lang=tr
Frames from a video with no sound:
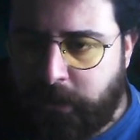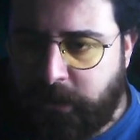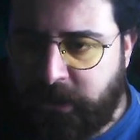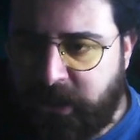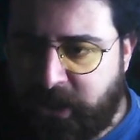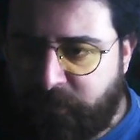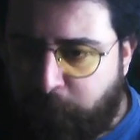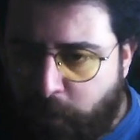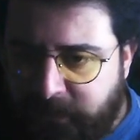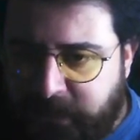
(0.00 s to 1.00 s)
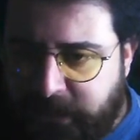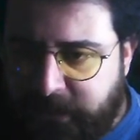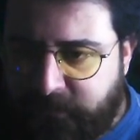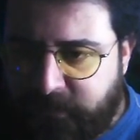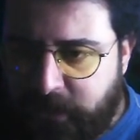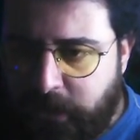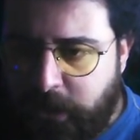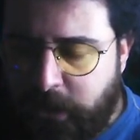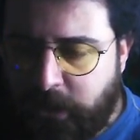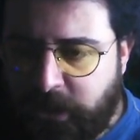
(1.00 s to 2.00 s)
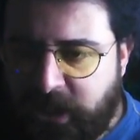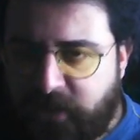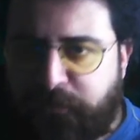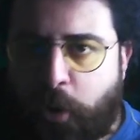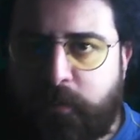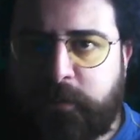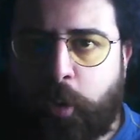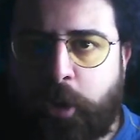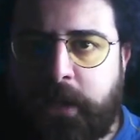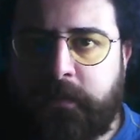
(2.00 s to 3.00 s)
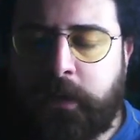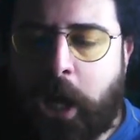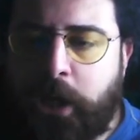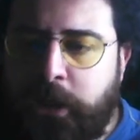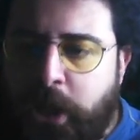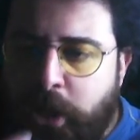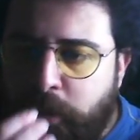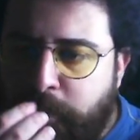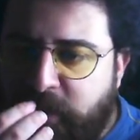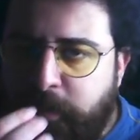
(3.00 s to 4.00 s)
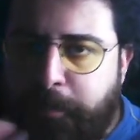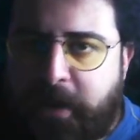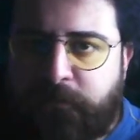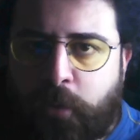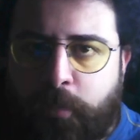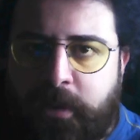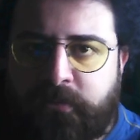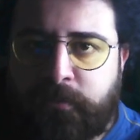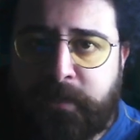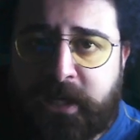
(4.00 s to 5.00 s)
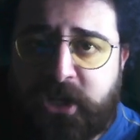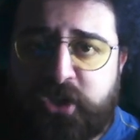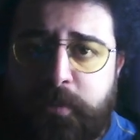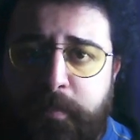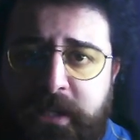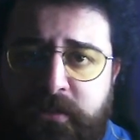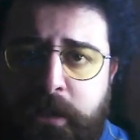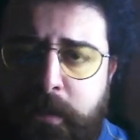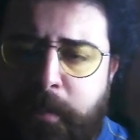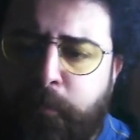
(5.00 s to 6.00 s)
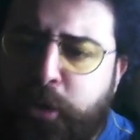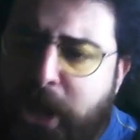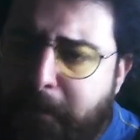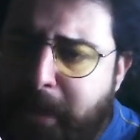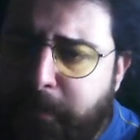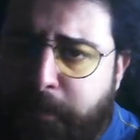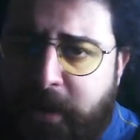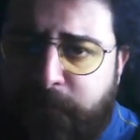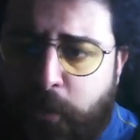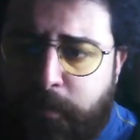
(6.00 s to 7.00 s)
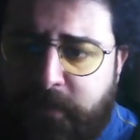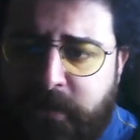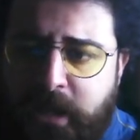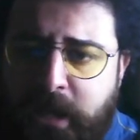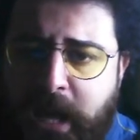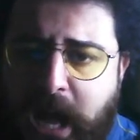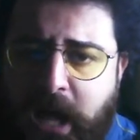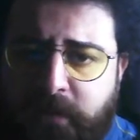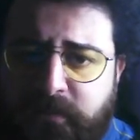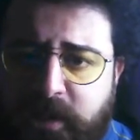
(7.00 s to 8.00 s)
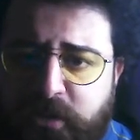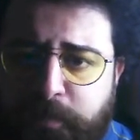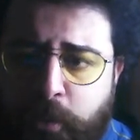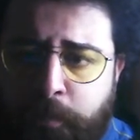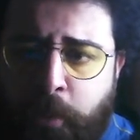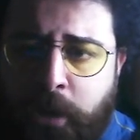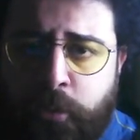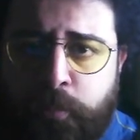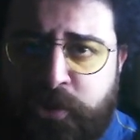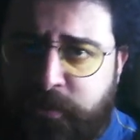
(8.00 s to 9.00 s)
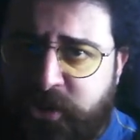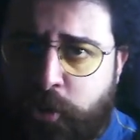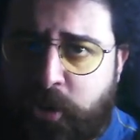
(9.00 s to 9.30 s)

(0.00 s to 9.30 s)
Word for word: yarı forvet arkası, yarı forvet oynadı. Ya inanılmaz bir performans. Nakajima 1. Ya mükemmel bir performans. Antalya Spor'un puan durumu şimdi çok